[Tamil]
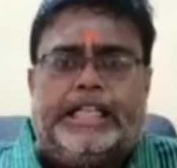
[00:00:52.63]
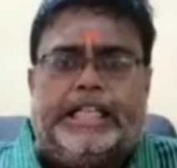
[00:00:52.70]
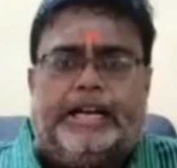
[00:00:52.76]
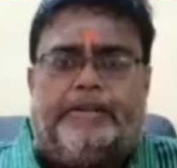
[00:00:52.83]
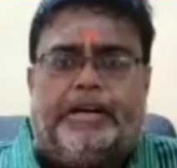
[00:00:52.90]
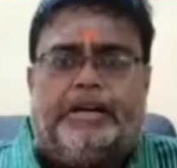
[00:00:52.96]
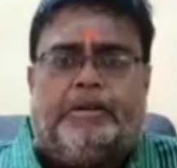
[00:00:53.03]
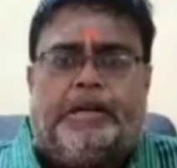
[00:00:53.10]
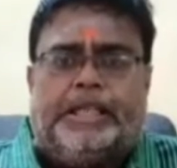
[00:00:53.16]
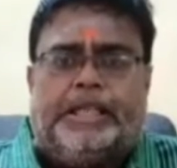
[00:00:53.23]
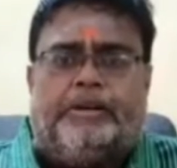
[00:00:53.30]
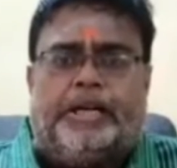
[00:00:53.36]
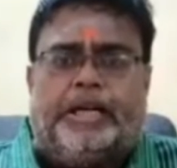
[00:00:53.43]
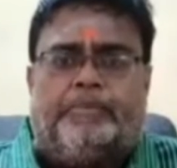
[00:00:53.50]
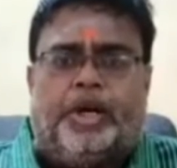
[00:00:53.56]
தகவல் வந்த
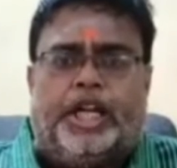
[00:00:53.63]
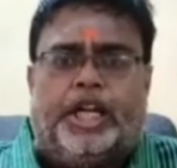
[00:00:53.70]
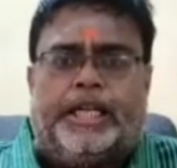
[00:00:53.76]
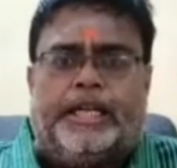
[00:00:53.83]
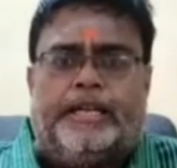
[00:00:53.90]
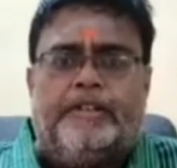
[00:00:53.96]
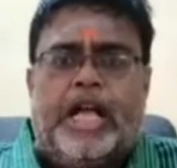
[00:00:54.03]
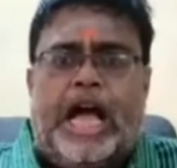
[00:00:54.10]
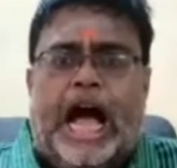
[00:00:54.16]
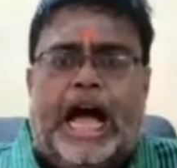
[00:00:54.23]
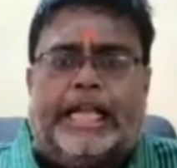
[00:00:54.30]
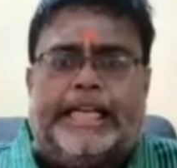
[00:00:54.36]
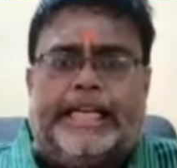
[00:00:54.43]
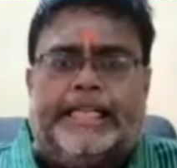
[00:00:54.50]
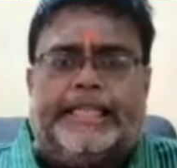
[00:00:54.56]
வண்ணம் உள்ளது
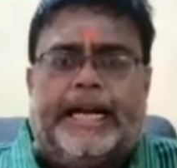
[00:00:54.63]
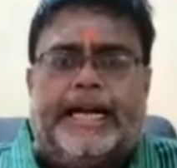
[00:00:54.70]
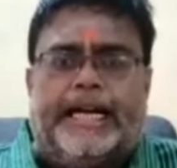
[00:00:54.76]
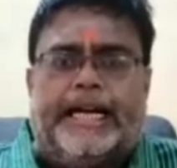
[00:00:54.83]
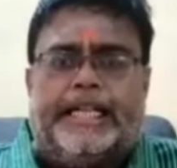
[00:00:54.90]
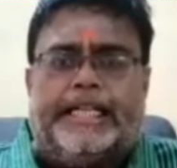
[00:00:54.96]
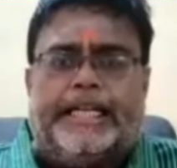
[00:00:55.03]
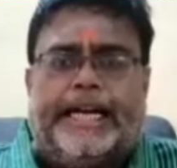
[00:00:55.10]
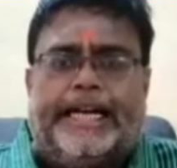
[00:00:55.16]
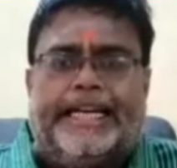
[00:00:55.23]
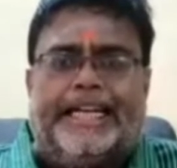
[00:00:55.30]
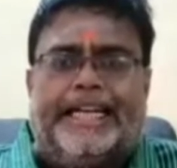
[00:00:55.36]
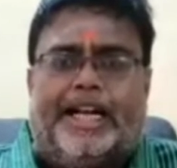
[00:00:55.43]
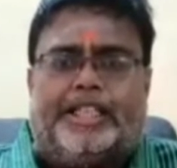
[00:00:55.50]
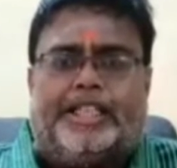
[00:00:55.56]
அதை தங்களது
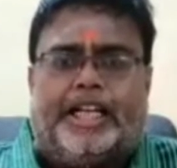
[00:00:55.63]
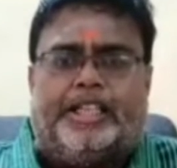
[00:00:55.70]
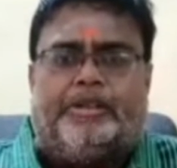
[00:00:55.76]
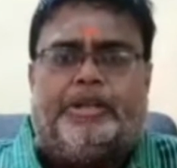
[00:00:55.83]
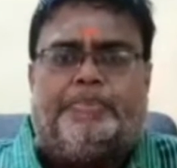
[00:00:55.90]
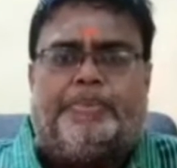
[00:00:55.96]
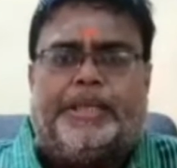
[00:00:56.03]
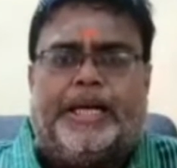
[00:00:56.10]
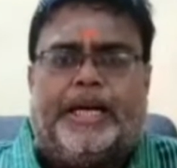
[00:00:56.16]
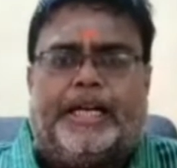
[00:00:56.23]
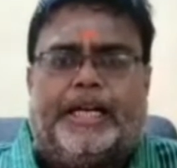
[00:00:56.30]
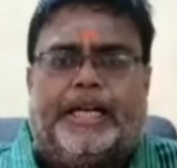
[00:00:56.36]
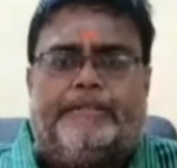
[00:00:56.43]
கைகளால் திறந்து வைப்பதாக